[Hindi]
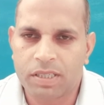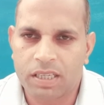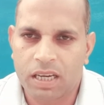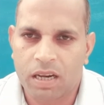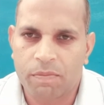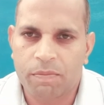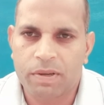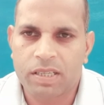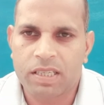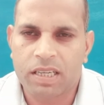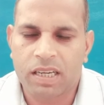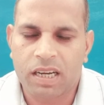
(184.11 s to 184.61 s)

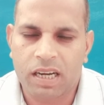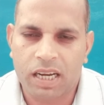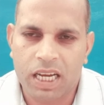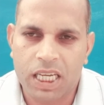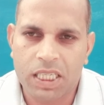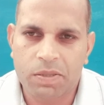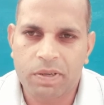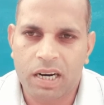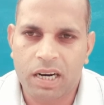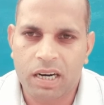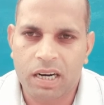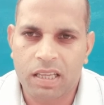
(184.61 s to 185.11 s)
ट्वेंटी का
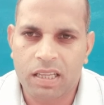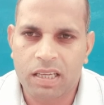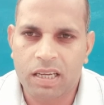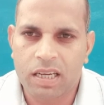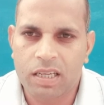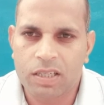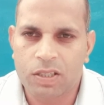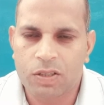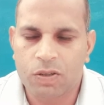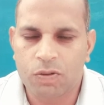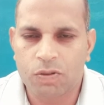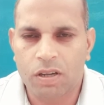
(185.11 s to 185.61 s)
केस भी कर
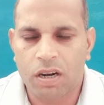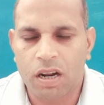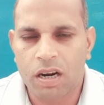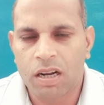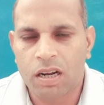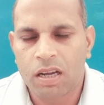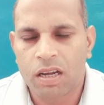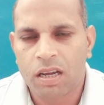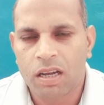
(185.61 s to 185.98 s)
दिया उस दौरान